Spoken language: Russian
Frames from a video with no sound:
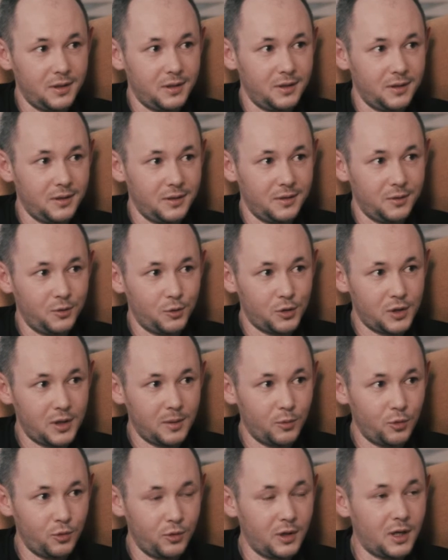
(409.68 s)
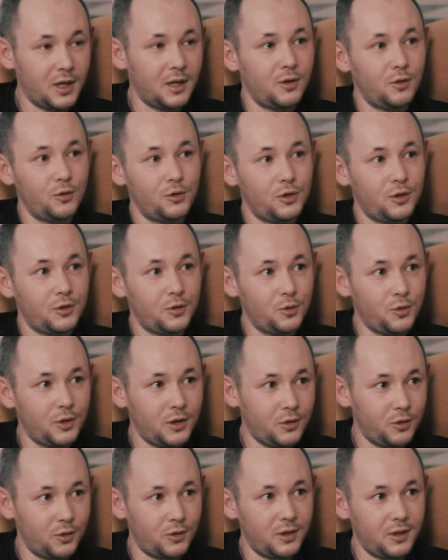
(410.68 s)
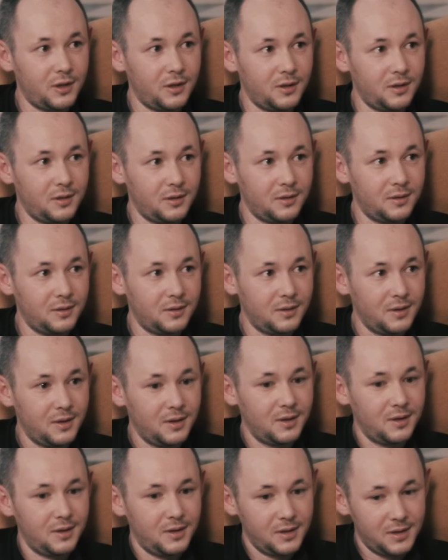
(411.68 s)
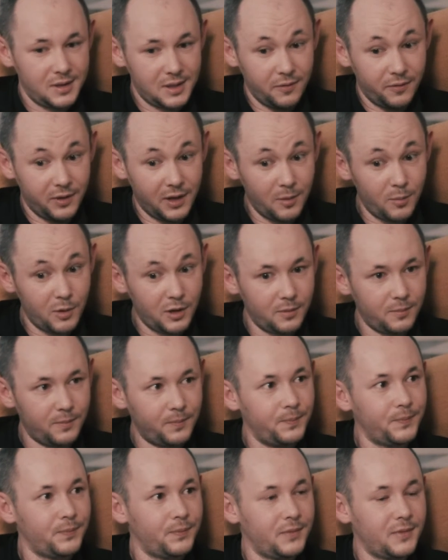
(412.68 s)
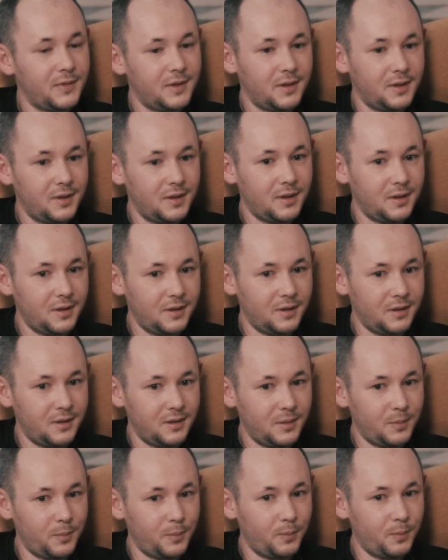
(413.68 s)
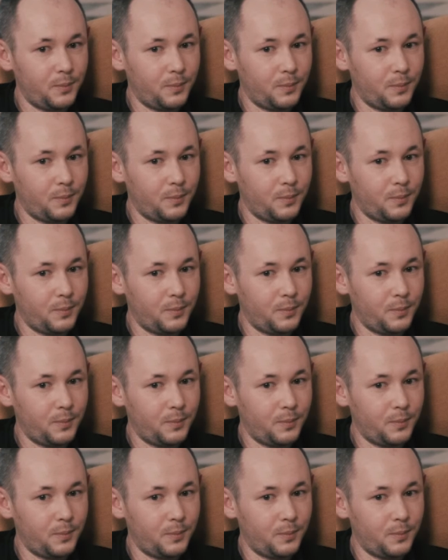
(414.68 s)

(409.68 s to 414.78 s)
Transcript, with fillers: найти ту самую уникальную черту, которая со временем э,